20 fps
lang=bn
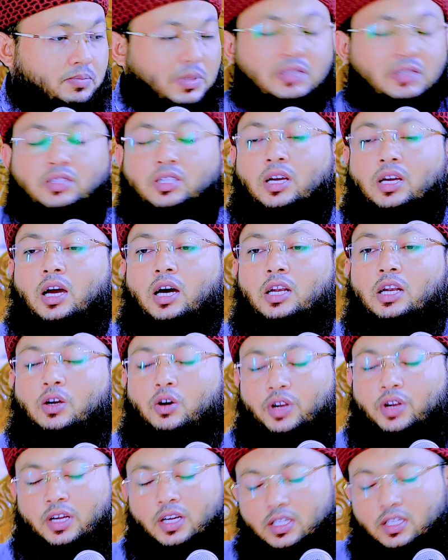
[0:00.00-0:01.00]
এন্তেকাল
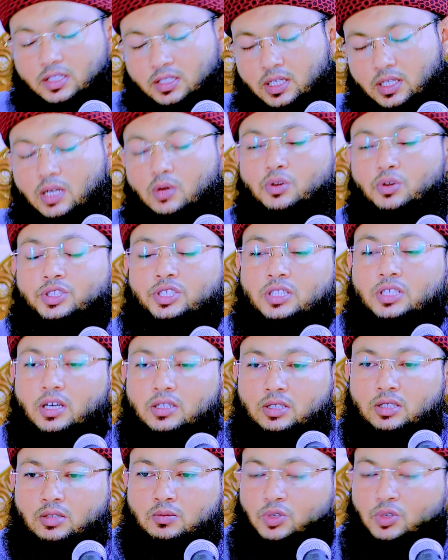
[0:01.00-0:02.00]
করে তারাও
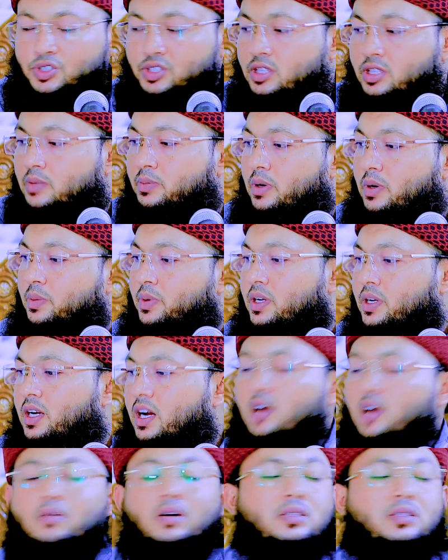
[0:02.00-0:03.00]
শাহাদতের মর্যাদা পাবে
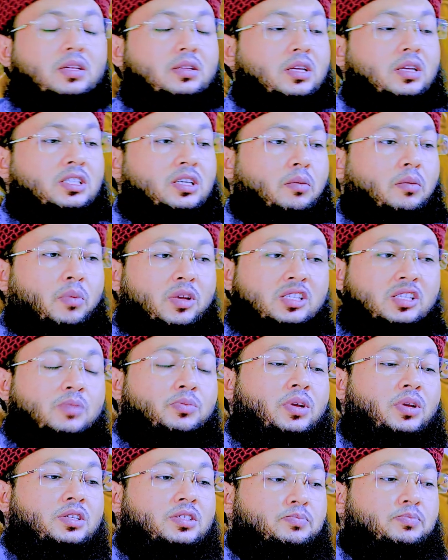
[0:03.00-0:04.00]
আমাদের দেশের
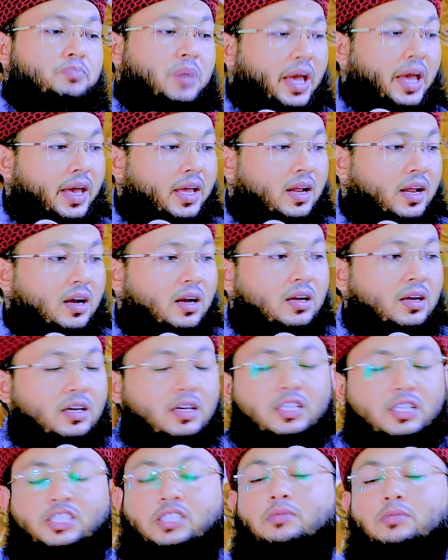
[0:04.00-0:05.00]
বিজেপি ভাইয়েরা
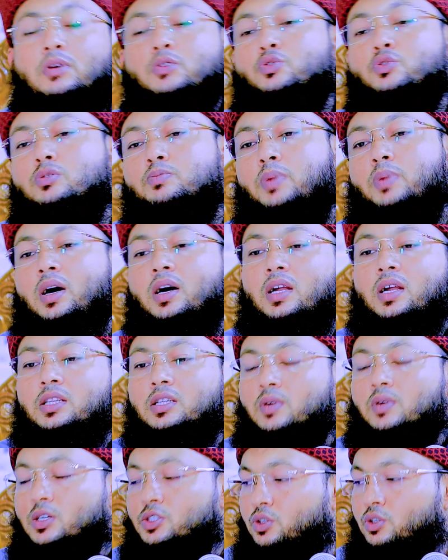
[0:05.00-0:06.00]
সীমান্ত পাহারা
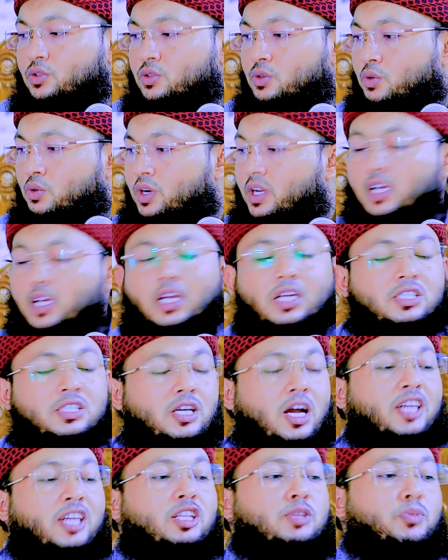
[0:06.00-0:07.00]
দেওয়ার জন্য অনেকেই
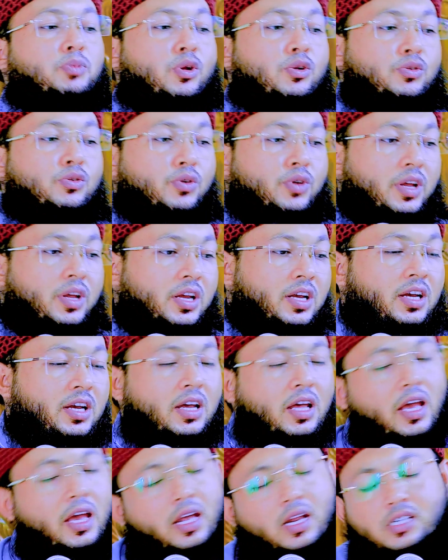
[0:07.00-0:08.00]
শাহাদত বরণ করে
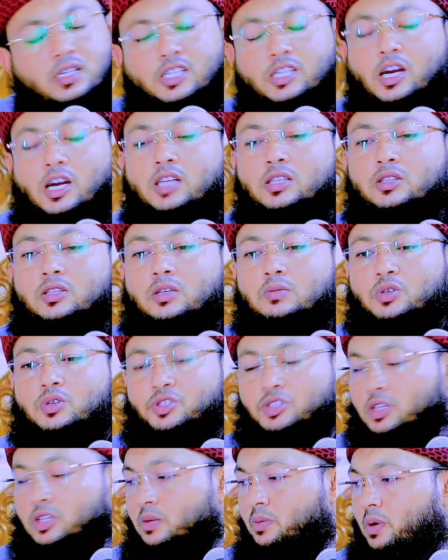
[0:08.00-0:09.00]
এরা শাহাদাতের
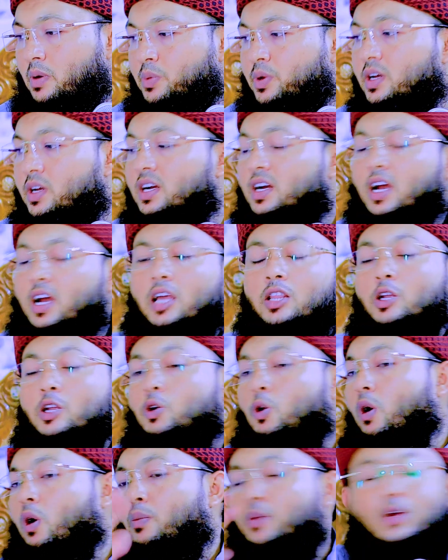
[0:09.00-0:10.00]
মর্যাদা পাবে এদের
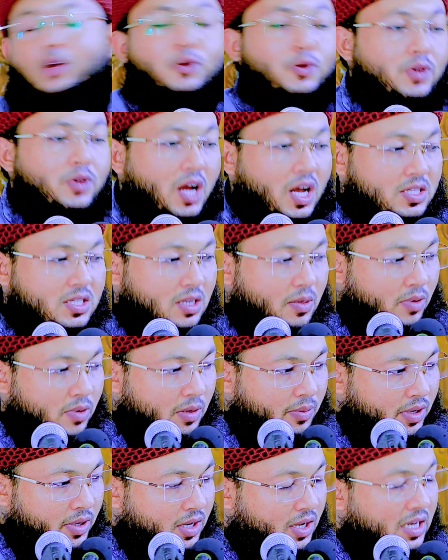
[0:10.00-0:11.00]
কোপর কোনো আজাব
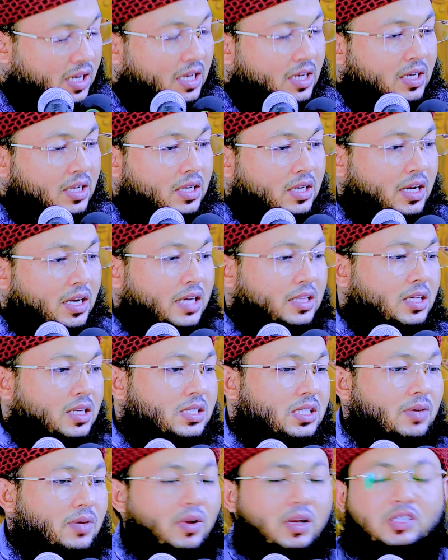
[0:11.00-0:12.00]
হবে না এদের
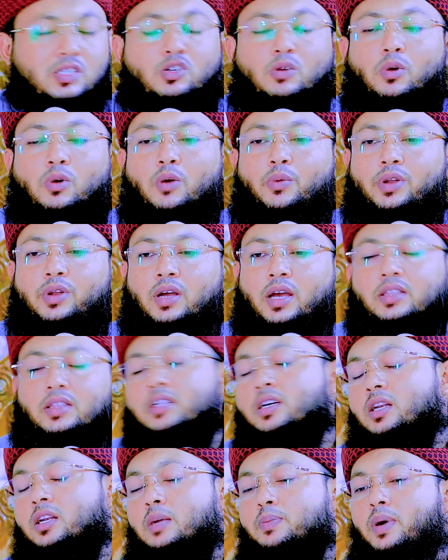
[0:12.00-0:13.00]
সওয়াল জবাব হবে না
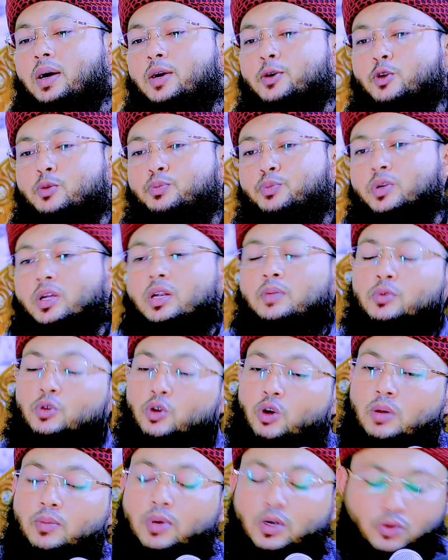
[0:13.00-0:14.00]
এদেরকে আল্লাহ পাক রব্বুল আলমিন
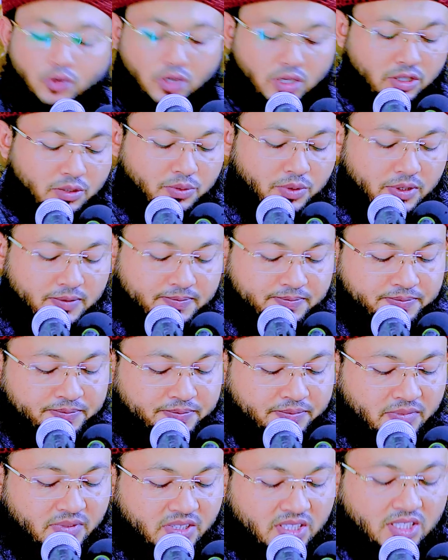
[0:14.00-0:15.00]
ক্ষমা করে দিবেন
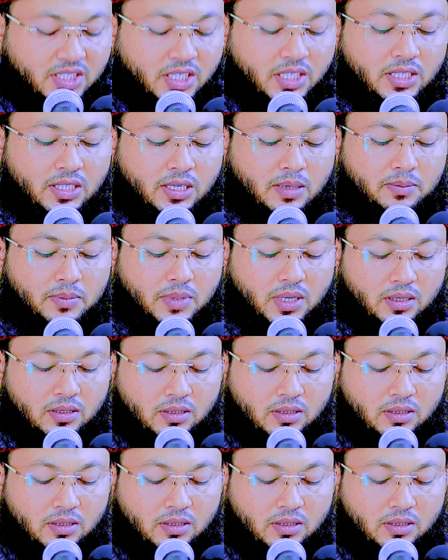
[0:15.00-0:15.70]
তিন নাম্বার